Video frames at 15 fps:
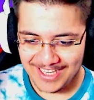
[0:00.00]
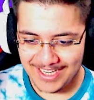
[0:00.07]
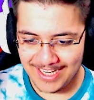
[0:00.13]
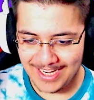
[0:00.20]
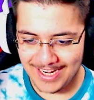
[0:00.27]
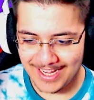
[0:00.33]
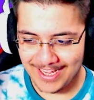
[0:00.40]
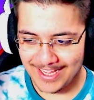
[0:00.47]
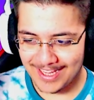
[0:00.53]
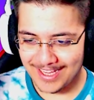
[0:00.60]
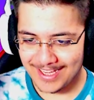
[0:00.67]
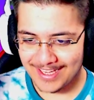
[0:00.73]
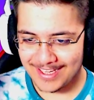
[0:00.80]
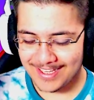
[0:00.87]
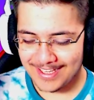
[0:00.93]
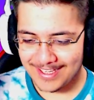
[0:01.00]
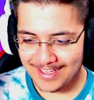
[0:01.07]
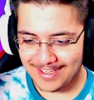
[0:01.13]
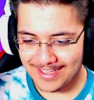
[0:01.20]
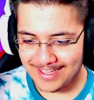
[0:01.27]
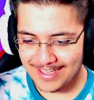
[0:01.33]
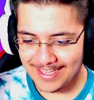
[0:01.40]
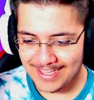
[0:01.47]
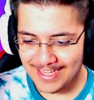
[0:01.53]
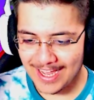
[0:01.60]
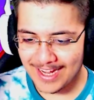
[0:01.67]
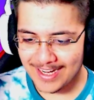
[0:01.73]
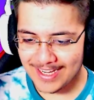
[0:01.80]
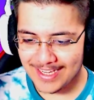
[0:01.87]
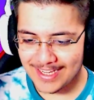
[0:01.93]
Lili. Lili
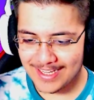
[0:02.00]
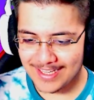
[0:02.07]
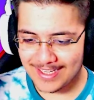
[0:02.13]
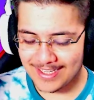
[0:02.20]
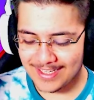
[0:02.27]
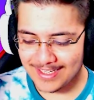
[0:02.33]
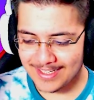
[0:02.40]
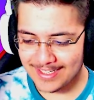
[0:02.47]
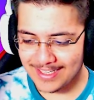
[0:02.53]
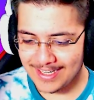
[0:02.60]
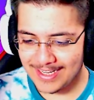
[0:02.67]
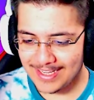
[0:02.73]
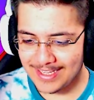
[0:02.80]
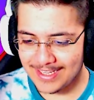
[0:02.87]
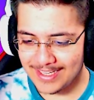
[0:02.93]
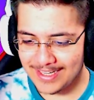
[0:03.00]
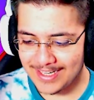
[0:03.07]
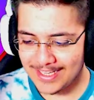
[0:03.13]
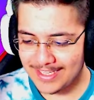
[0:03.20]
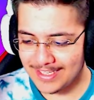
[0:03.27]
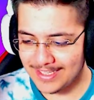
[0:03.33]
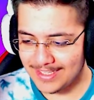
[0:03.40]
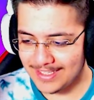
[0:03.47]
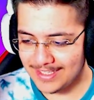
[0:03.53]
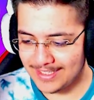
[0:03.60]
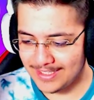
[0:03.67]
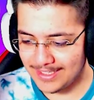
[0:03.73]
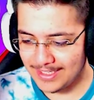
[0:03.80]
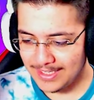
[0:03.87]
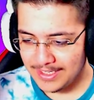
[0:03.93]
yar yar
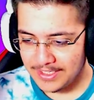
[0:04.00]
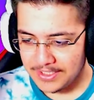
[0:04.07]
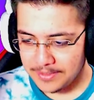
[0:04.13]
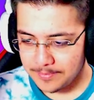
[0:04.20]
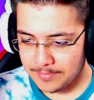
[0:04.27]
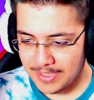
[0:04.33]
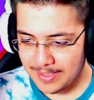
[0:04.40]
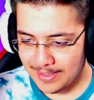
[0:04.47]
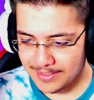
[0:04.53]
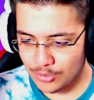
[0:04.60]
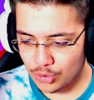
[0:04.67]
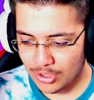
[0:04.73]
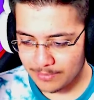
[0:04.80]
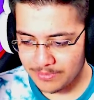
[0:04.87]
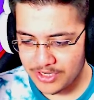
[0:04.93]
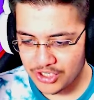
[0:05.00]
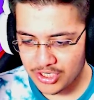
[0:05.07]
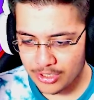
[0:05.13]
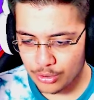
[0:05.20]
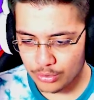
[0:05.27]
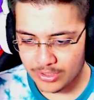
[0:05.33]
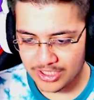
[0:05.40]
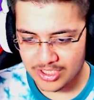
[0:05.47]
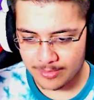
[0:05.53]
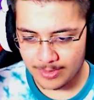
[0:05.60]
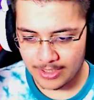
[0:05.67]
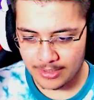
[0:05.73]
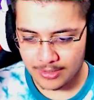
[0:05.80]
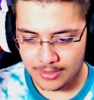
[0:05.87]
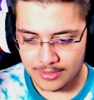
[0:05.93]
Lili. Benim aksesuarım ne işe yarıyordu
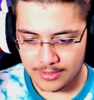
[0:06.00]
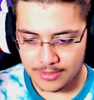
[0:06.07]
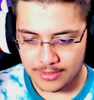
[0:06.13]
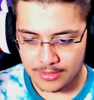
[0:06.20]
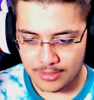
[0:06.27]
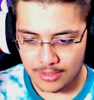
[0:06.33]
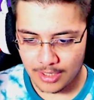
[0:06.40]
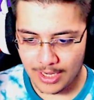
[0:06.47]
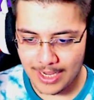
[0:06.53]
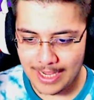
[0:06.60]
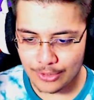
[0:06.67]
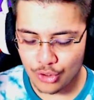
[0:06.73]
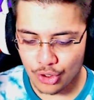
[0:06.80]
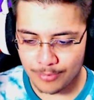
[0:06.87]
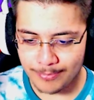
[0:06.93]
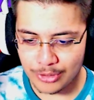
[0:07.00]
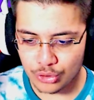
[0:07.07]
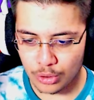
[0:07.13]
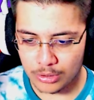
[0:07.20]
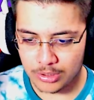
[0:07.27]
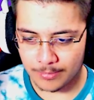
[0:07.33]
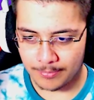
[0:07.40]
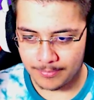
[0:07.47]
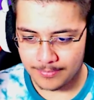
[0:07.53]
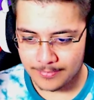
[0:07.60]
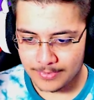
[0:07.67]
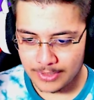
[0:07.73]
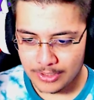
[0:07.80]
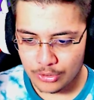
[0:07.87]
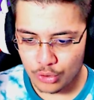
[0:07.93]
acaba? Aa görünmez oldum.
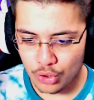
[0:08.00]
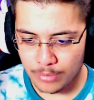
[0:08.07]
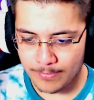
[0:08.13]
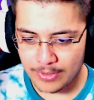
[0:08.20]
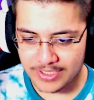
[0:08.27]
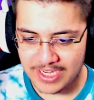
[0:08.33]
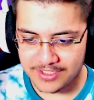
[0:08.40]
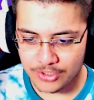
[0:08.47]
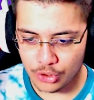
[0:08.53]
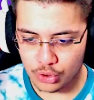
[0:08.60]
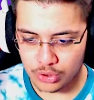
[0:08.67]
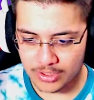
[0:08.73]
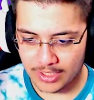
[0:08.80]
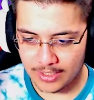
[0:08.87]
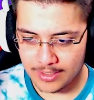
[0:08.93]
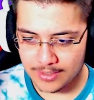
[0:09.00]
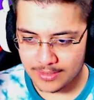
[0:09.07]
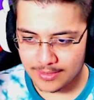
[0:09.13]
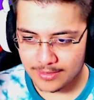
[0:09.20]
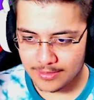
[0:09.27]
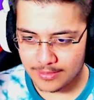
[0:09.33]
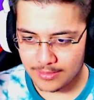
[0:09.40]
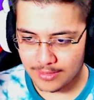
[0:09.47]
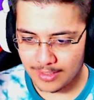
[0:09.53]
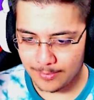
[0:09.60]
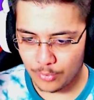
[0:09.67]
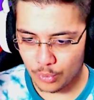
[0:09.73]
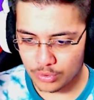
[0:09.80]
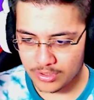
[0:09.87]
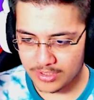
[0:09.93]
Görünmez kesin şurada.
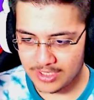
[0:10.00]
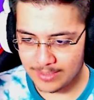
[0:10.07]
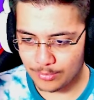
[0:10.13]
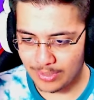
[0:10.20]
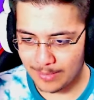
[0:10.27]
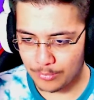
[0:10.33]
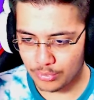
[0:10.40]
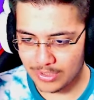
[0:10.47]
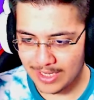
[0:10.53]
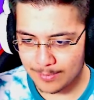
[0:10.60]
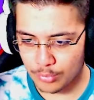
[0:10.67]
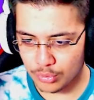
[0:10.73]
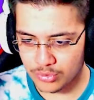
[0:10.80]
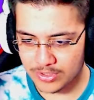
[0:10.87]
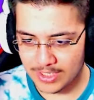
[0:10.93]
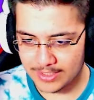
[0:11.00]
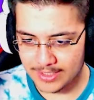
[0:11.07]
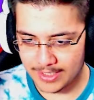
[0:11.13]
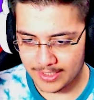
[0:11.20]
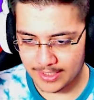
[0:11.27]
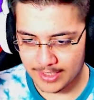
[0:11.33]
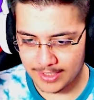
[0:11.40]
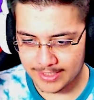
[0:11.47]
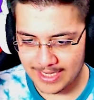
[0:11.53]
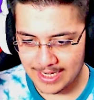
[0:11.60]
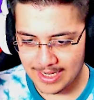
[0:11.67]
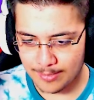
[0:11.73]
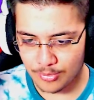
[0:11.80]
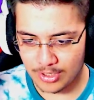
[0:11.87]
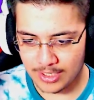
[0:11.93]
Abi orada değil. Lan bunlar bot zaten ya.
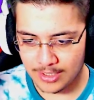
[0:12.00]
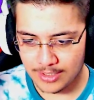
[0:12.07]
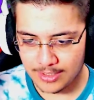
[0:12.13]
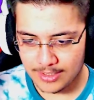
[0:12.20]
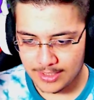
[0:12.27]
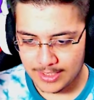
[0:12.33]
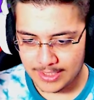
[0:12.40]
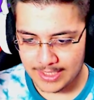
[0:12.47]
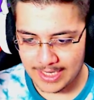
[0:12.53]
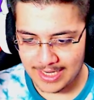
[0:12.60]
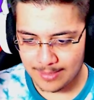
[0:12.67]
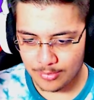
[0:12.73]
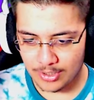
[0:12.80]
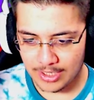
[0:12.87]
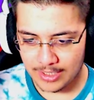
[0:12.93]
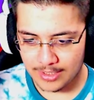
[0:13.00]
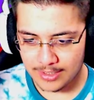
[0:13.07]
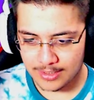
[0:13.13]
Gel la böyle. Gel la böyle.